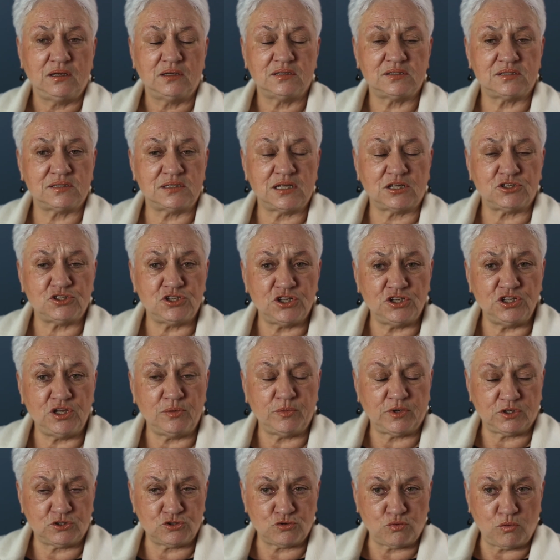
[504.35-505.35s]
Znaczenie
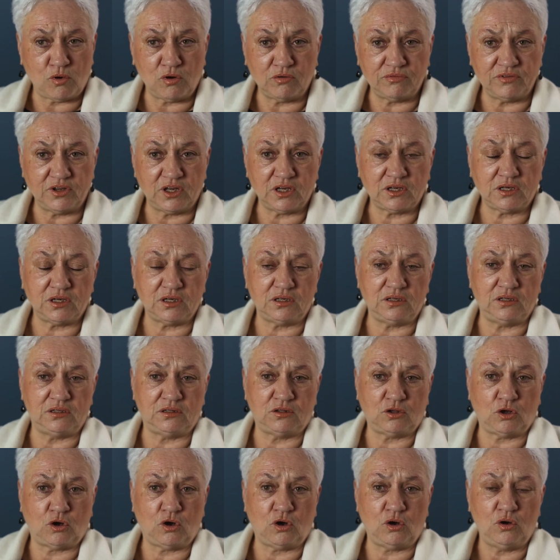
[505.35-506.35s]
ma człowiek i
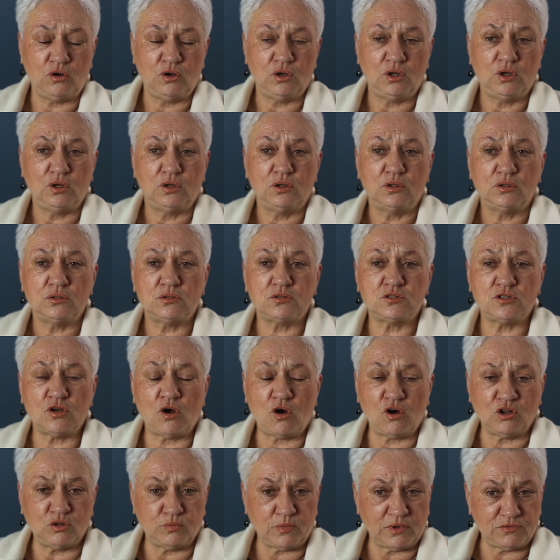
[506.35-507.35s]
to,
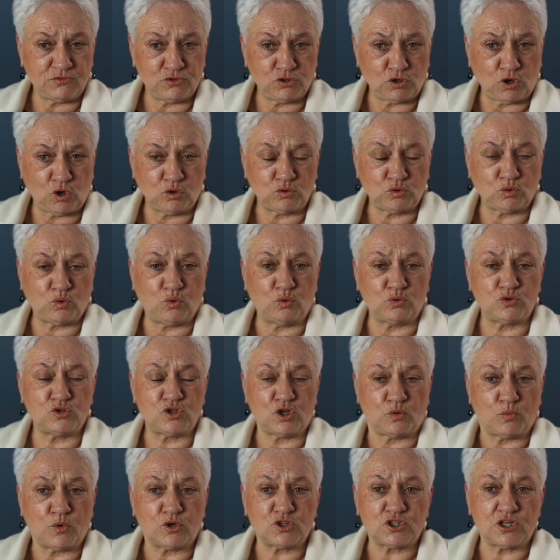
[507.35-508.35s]
co on ma w środku,
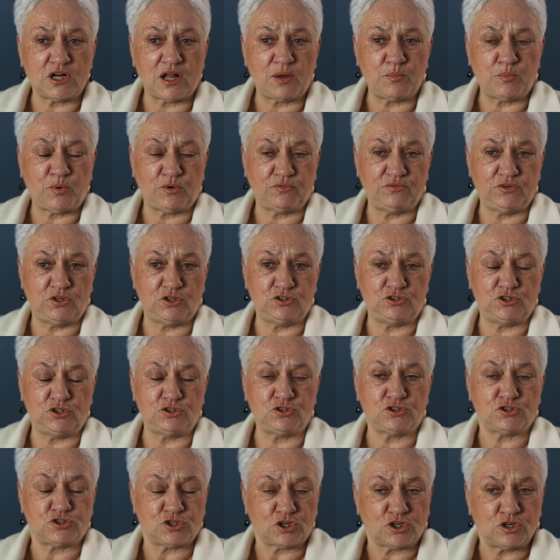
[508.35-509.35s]
co może nam
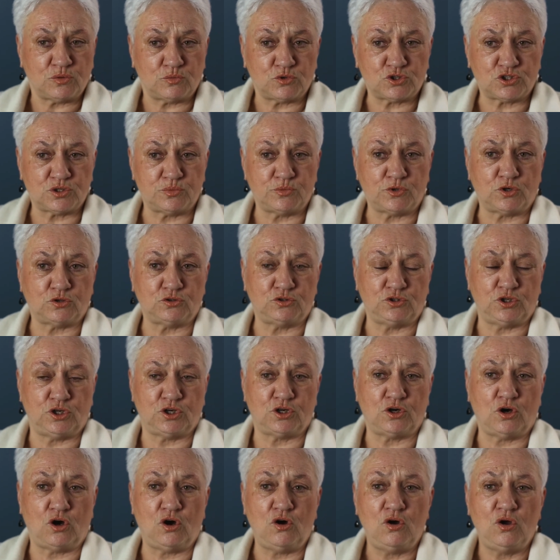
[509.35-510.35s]
powiedzieć, czego możemy od
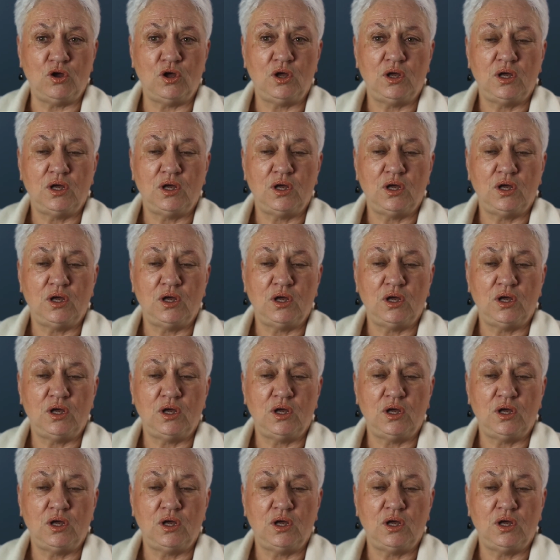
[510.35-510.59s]
niego,